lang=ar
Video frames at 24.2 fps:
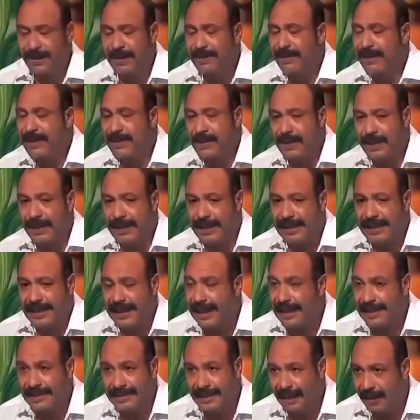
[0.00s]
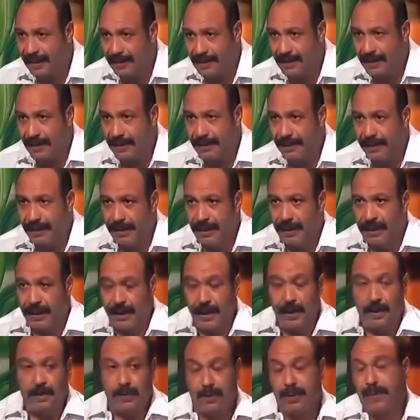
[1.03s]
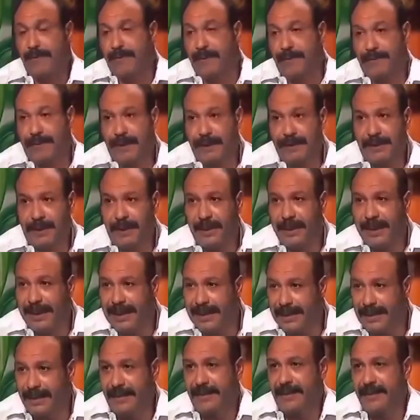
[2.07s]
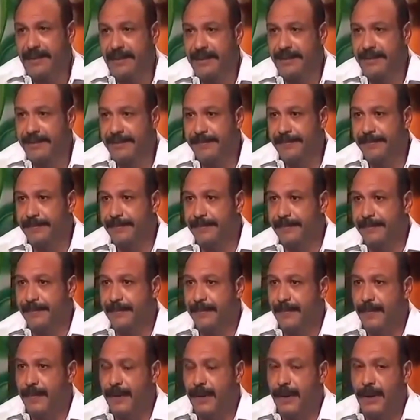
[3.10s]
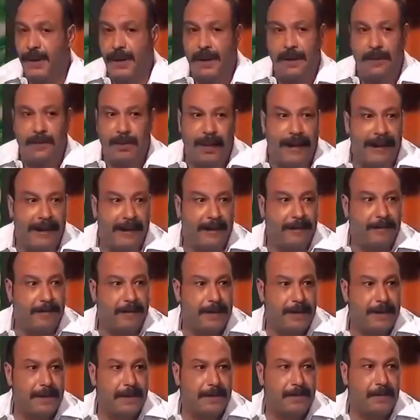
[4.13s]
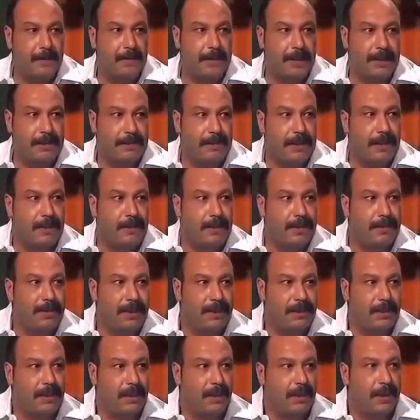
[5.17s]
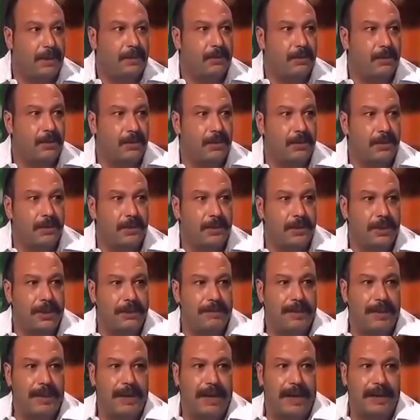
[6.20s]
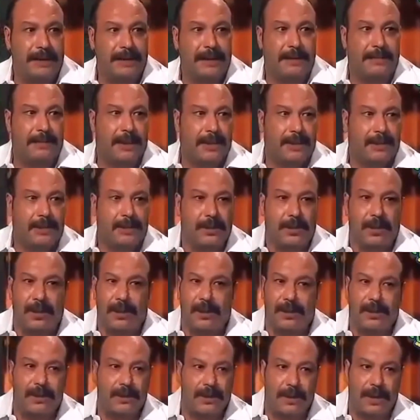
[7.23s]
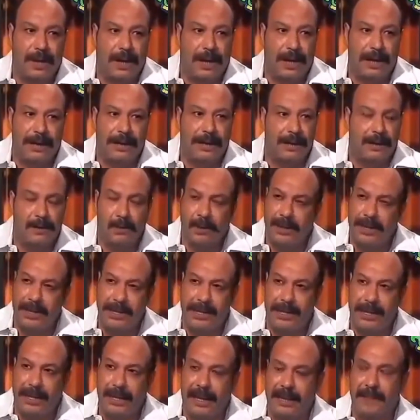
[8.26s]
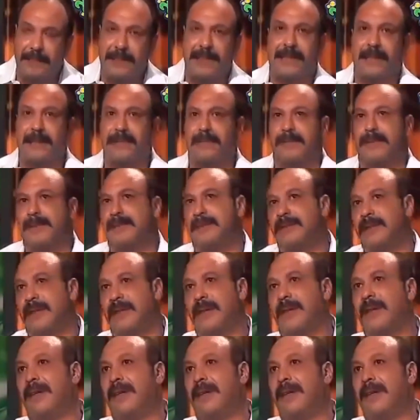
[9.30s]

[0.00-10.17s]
في فشل غير عادي حصل خصوصا في الفتره الاخيره دي كان سببه ايه مش عارف بس ممكن برضه يبقى التوتر يبقى عدم اختيار حاجه كويسه يعني مثلا من